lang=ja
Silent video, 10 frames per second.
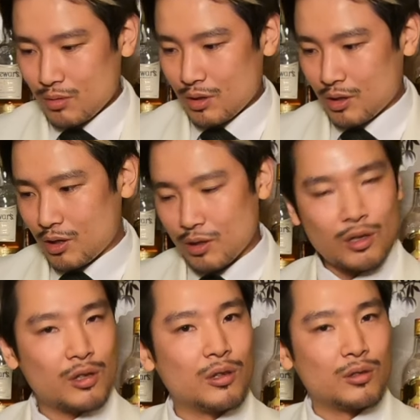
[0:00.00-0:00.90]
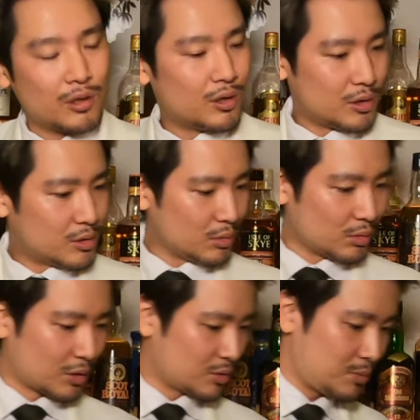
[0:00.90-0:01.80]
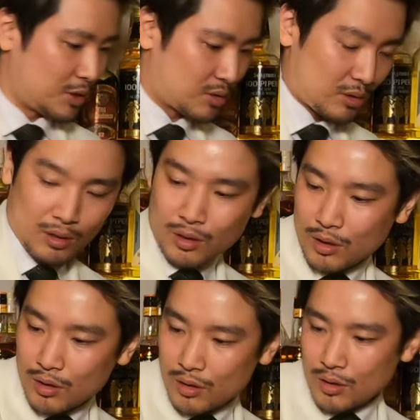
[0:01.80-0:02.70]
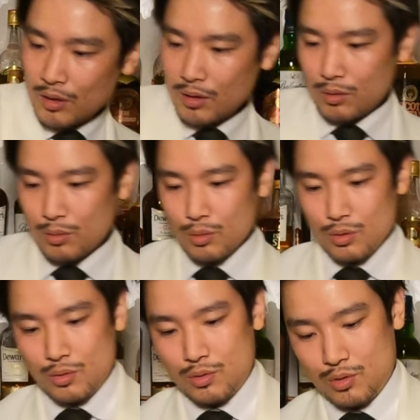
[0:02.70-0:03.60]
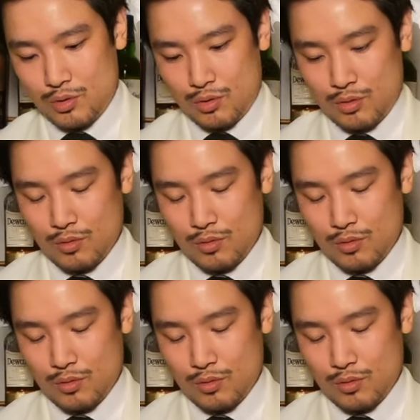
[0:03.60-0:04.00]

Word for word: 書かれていたんでちょっと楽しみですねよし